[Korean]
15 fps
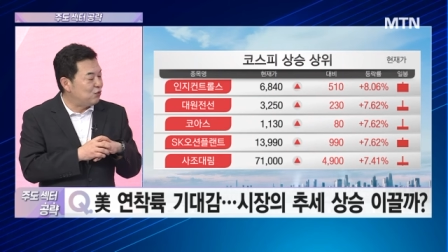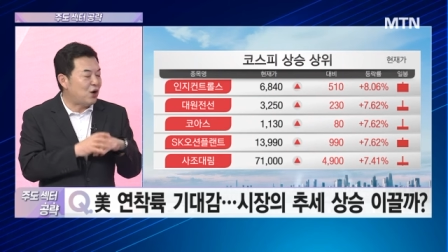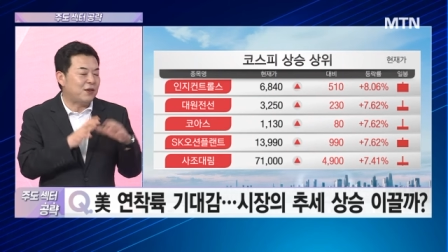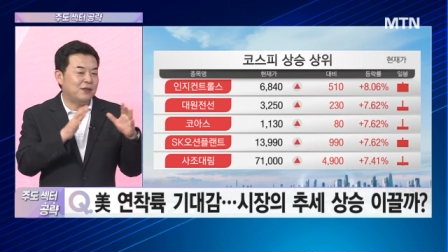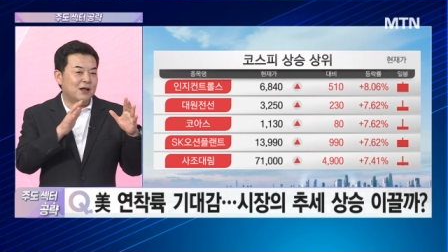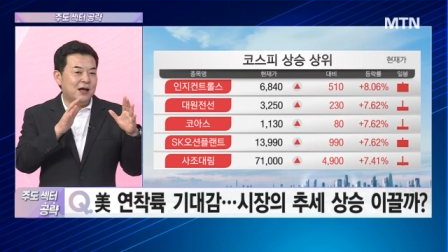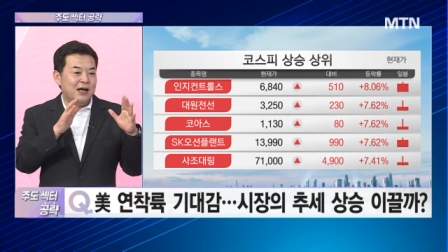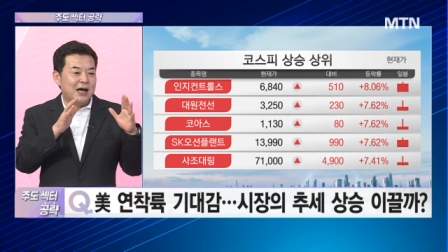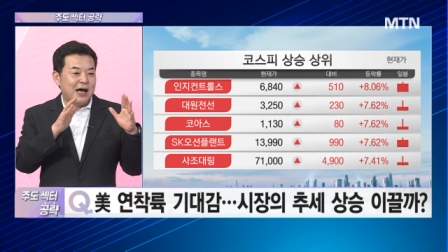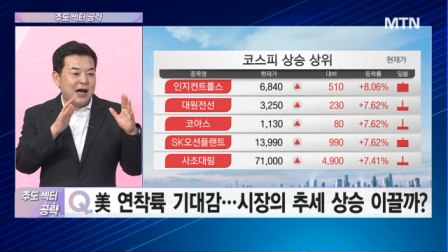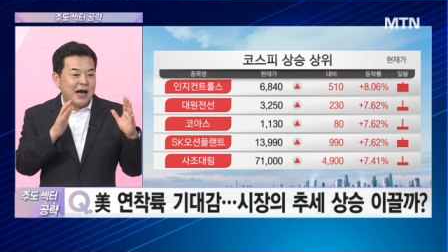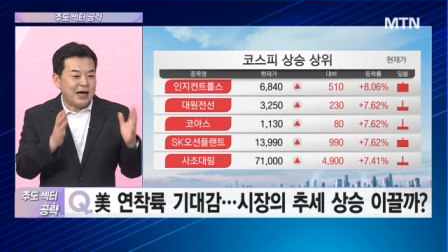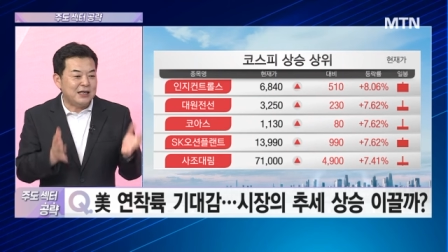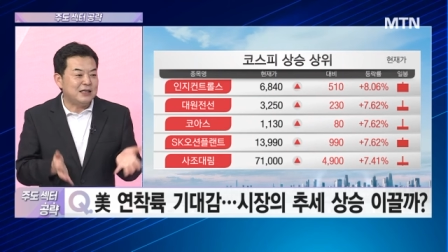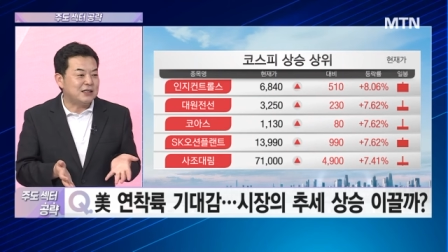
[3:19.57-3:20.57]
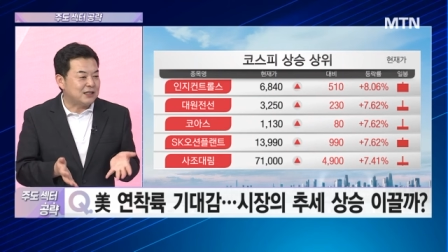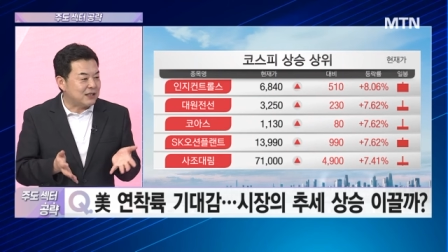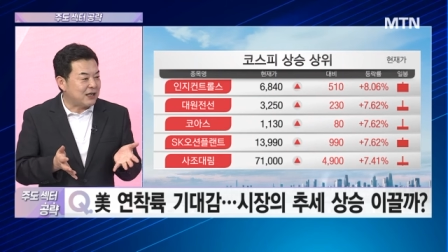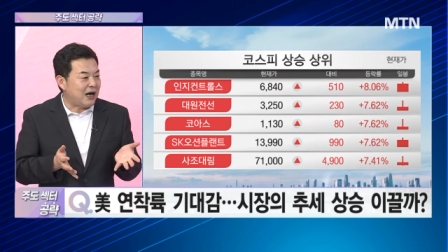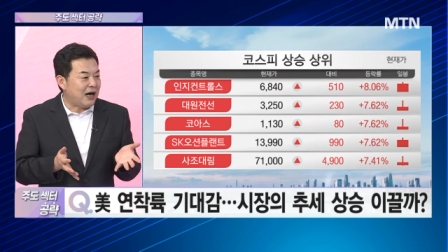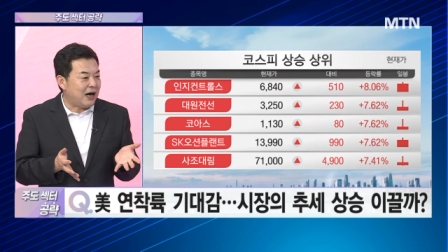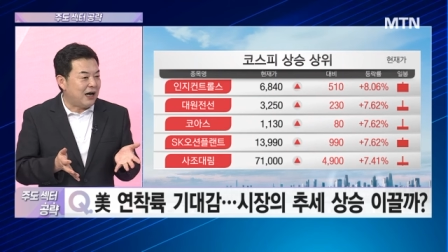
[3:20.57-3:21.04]
물론
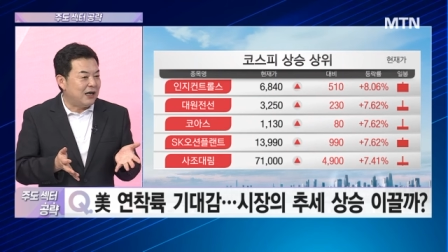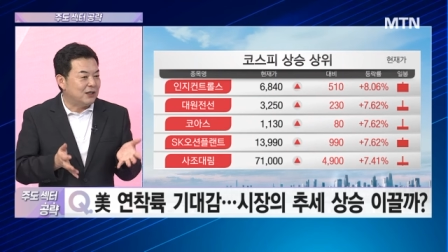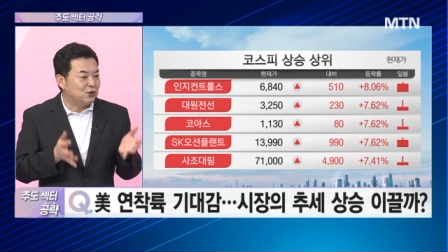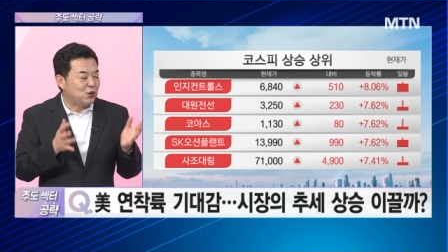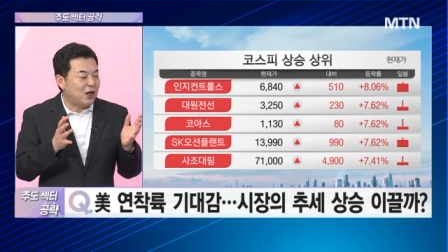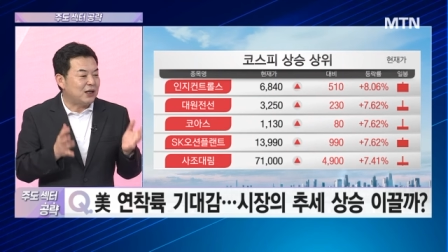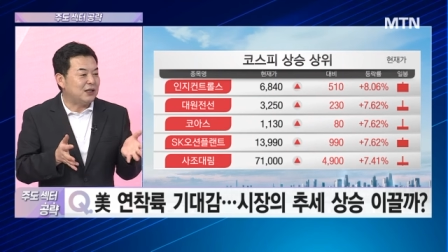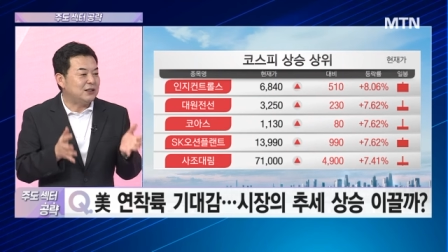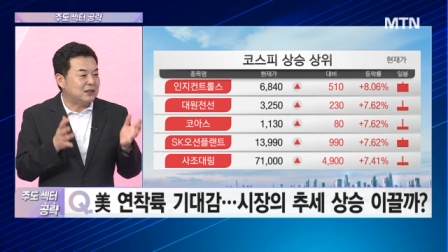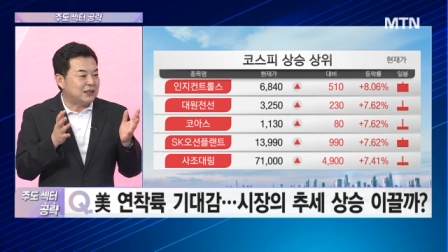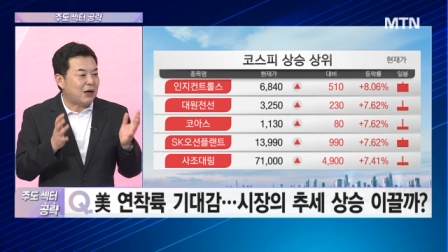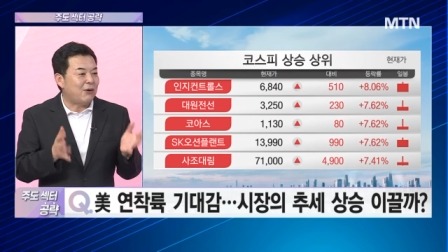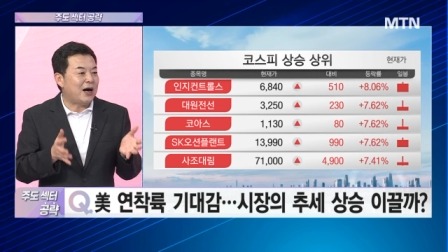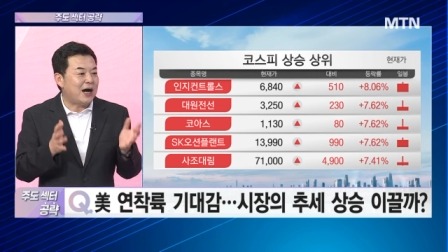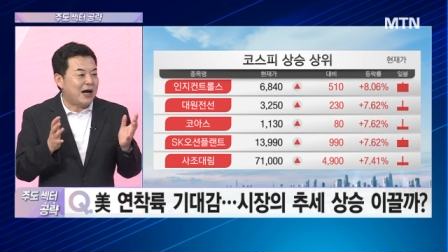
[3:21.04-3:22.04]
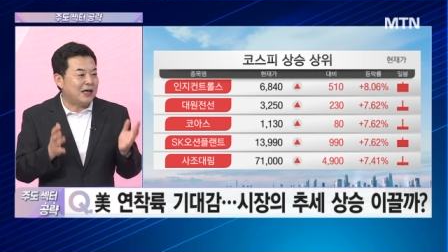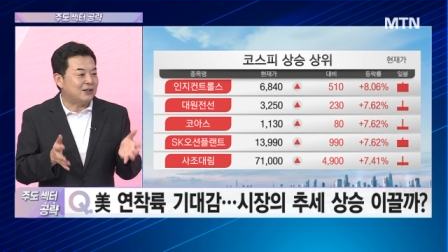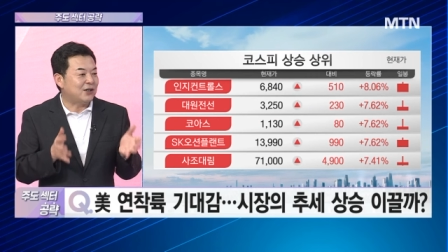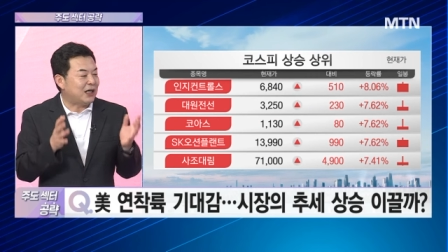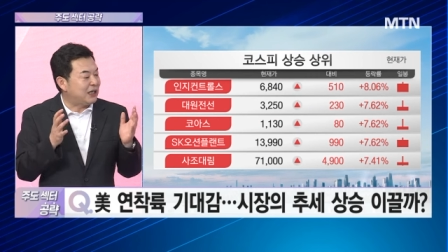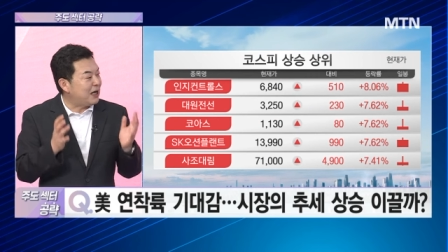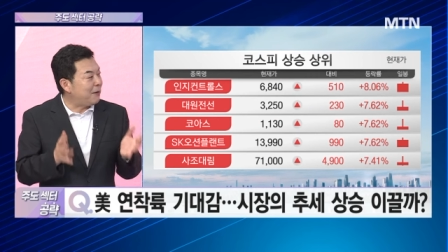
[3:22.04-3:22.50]
하이닉스가 최근 상황
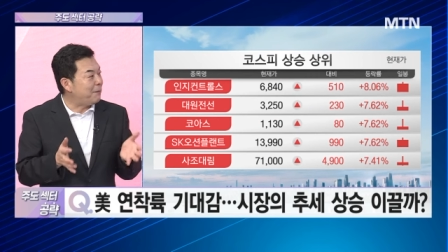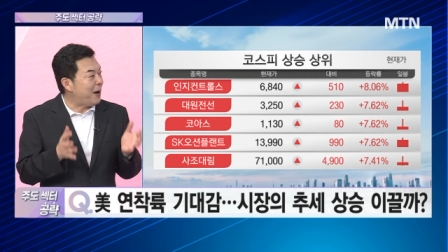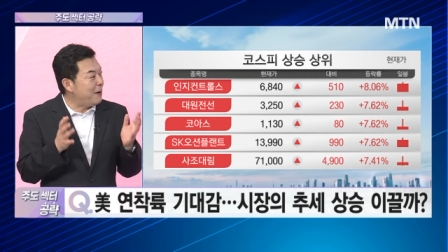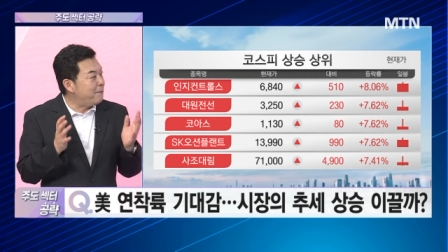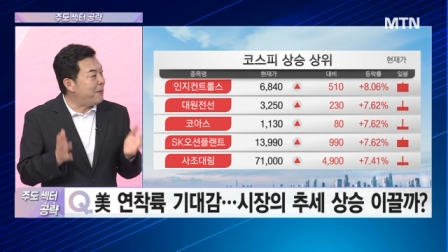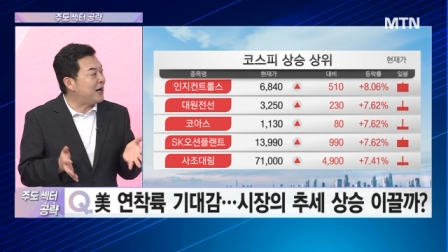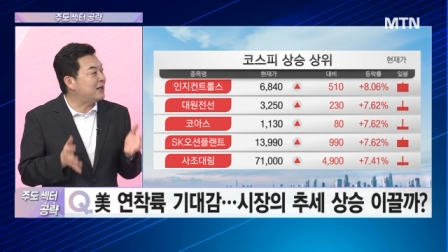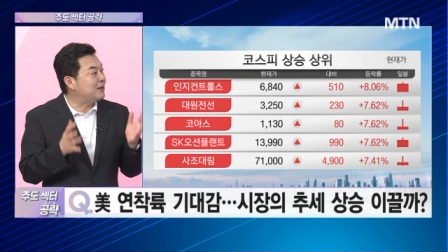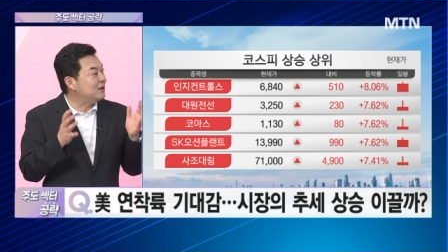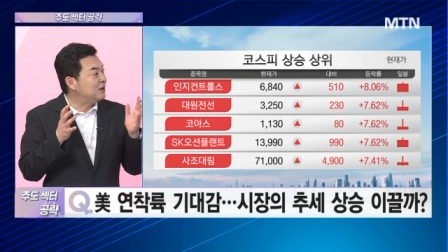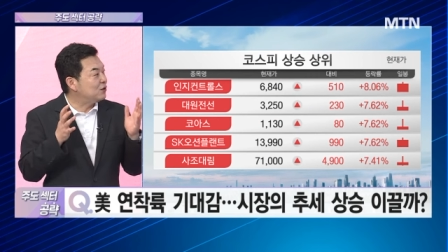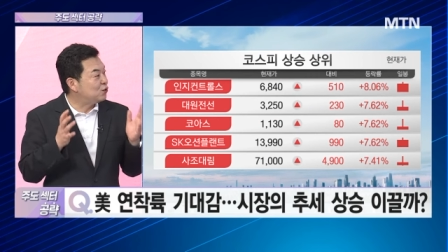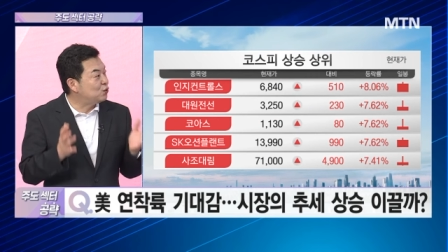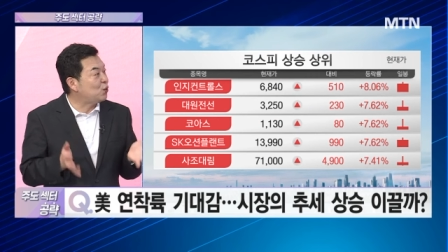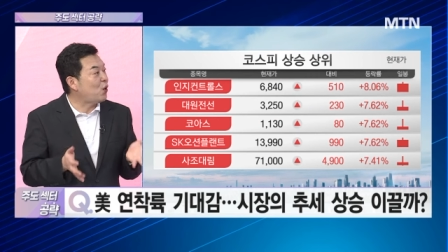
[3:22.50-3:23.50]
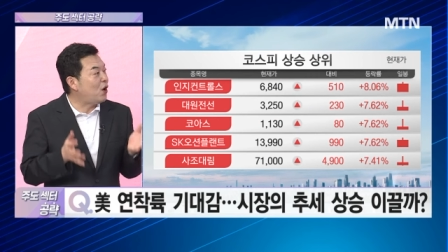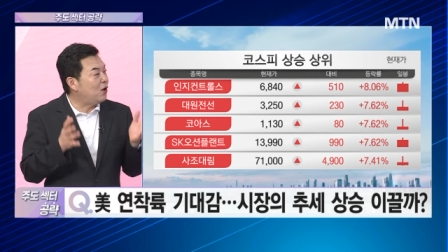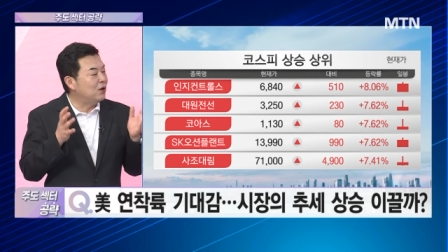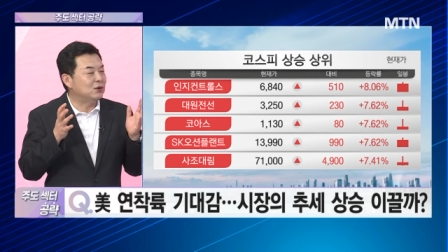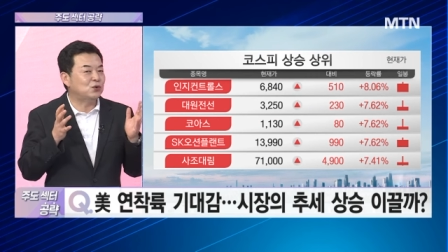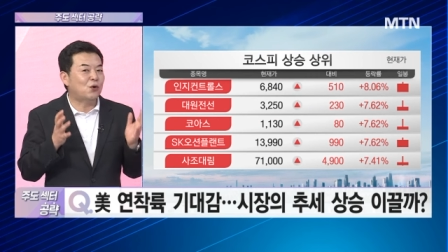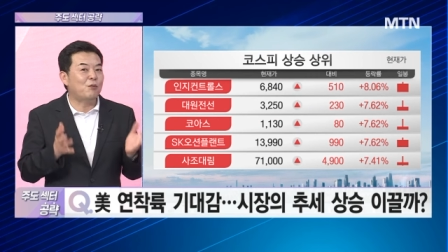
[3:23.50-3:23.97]
하에서 가장 발빠른
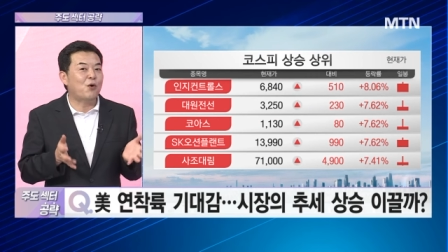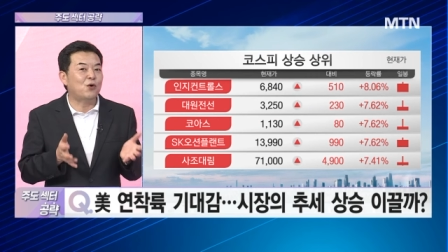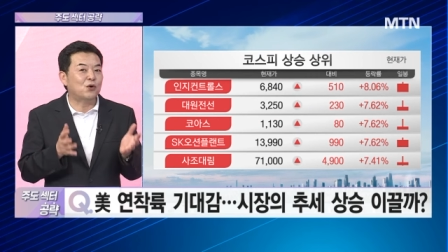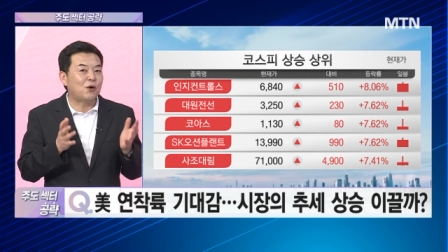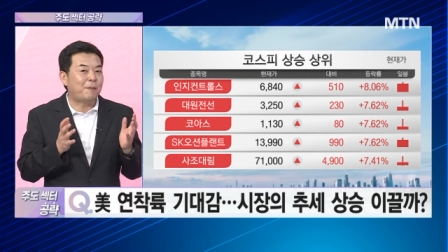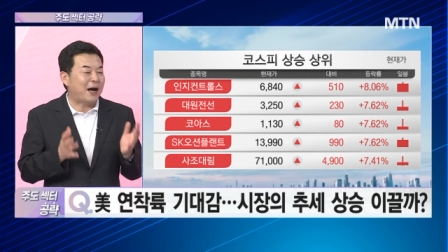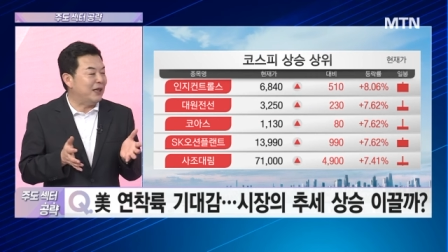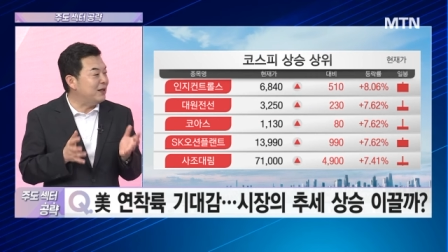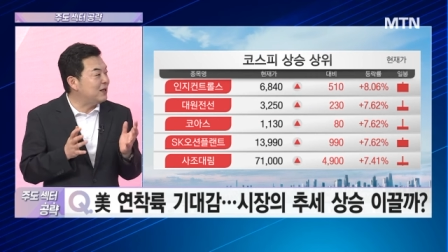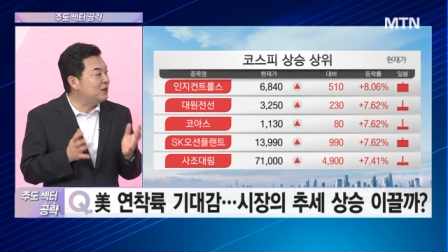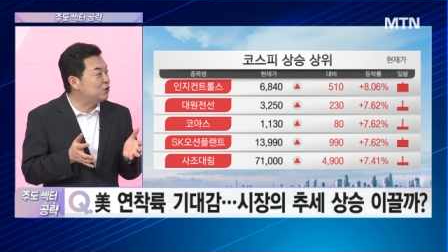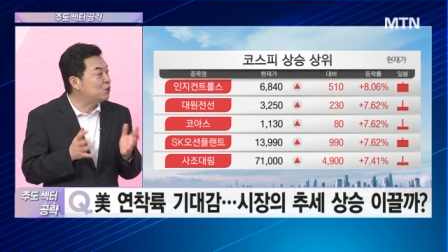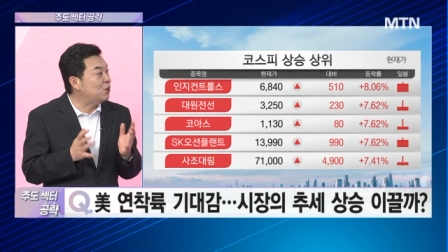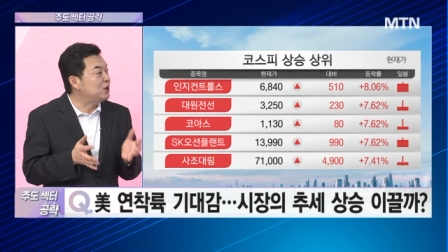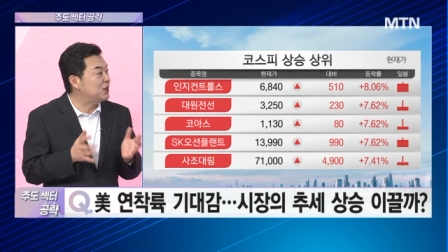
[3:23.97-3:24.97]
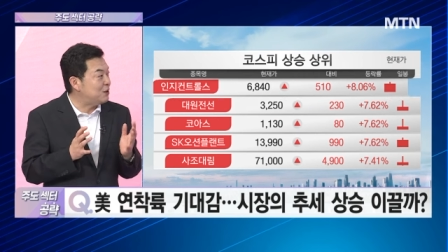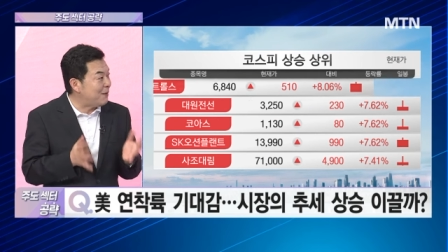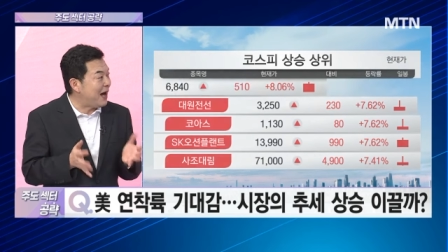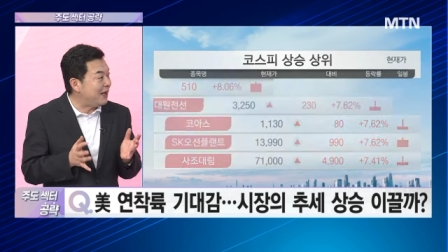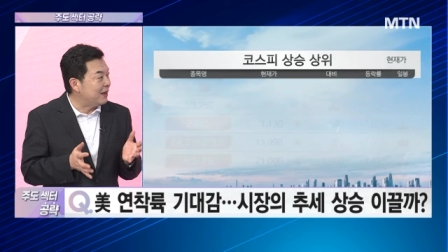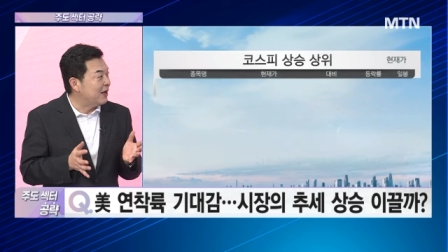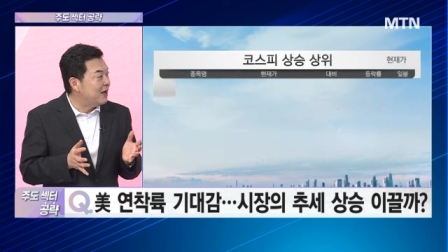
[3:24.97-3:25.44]
주도형 종목으로 반등을 주고
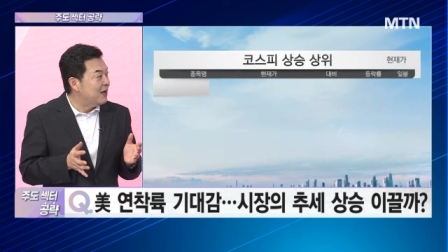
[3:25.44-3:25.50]
있지만